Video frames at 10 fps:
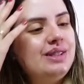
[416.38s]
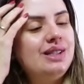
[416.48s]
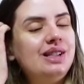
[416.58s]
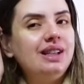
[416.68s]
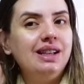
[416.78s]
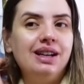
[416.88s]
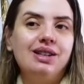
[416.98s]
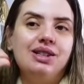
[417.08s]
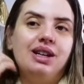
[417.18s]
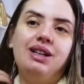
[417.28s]
dia,
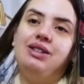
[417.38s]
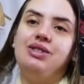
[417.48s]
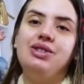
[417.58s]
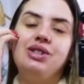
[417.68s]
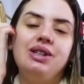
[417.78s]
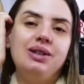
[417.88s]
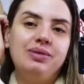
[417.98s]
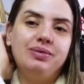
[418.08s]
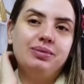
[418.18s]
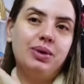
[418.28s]
gente.
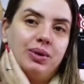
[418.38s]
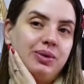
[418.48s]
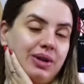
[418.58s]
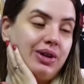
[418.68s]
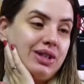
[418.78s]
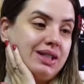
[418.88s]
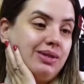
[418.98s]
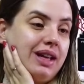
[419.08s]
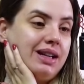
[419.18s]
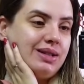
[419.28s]
Bom, agora já
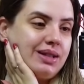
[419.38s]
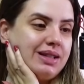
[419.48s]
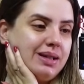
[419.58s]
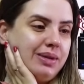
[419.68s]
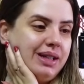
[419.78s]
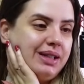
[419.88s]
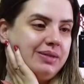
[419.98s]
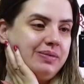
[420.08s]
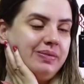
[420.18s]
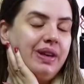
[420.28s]
são 10 horas da
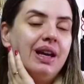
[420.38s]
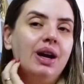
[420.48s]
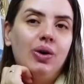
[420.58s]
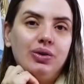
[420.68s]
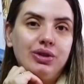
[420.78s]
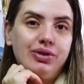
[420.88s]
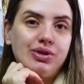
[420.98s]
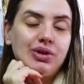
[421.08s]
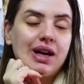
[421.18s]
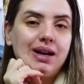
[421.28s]
manhã. Ontem eu fui
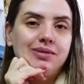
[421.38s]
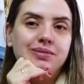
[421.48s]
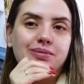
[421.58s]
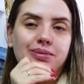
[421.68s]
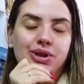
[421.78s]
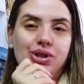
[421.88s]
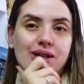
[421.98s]
jogar beach